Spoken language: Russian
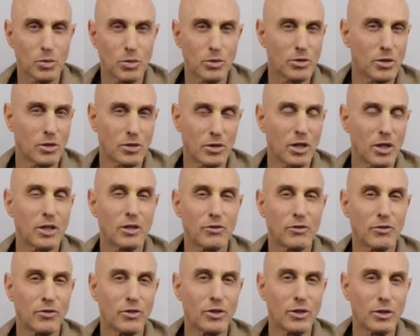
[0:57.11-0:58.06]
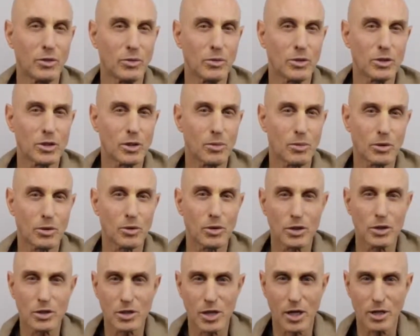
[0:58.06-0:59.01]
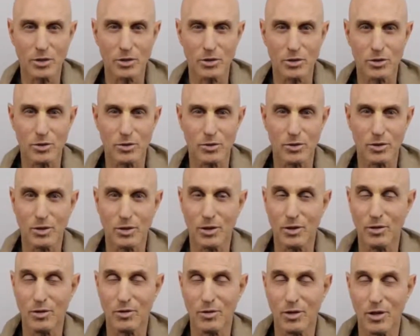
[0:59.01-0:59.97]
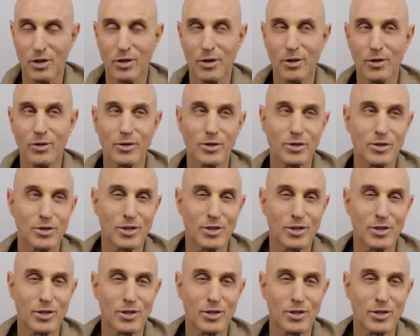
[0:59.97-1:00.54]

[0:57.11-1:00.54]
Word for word: когда кто-то критикует вас. Нужно думать,